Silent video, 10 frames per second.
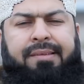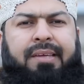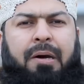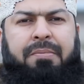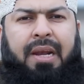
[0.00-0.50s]

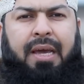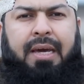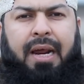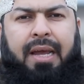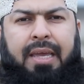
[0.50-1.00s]
सामने
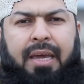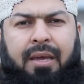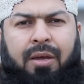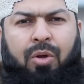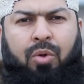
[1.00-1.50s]
लेकर आइए
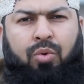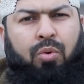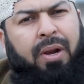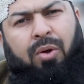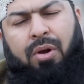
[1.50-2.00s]
तो
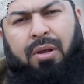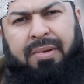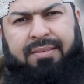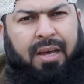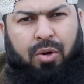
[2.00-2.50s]
बिल्कुल ये
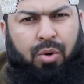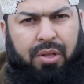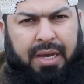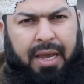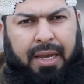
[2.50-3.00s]
मसला
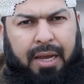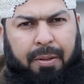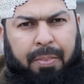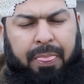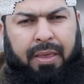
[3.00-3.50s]
खुल जाएगा
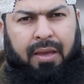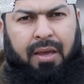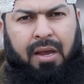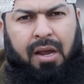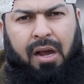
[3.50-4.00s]

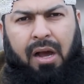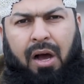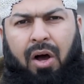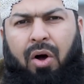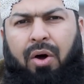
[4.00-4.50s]

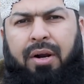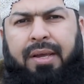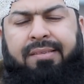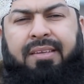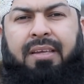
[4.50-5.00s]
और
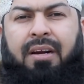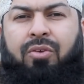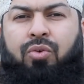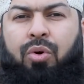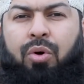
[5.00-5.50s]
इसी तरह
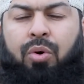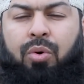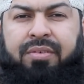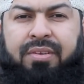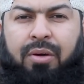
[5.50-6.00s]
जो
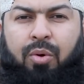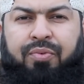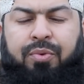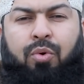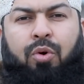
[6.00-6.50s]
उनसे
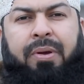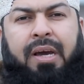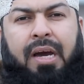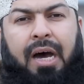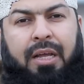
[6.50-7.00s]
गुफ्तु में
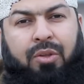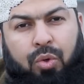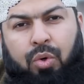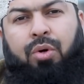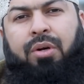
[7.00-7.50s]

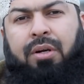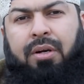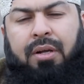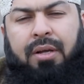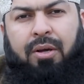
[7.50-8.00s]
ख़ातून
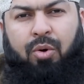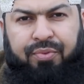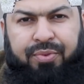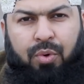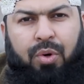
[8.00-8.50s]

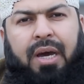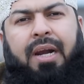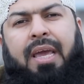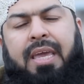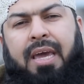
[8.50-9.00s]
गुफ्तु कर
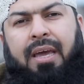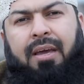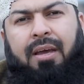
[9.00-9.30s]
रही है